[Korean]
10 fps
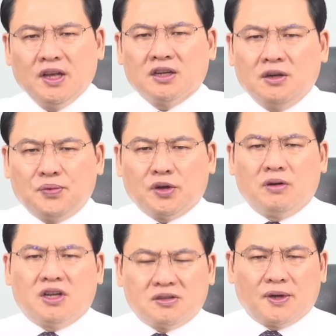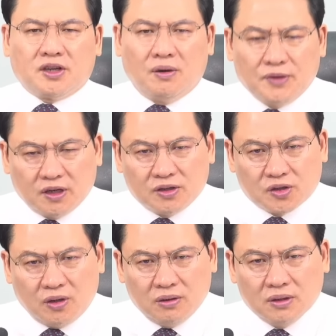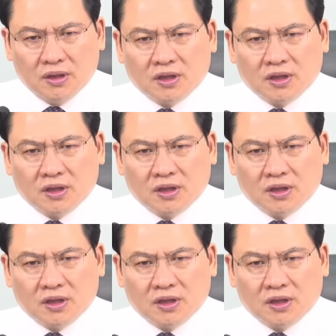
그걸 표결로 할 수밖에 없는 거죠.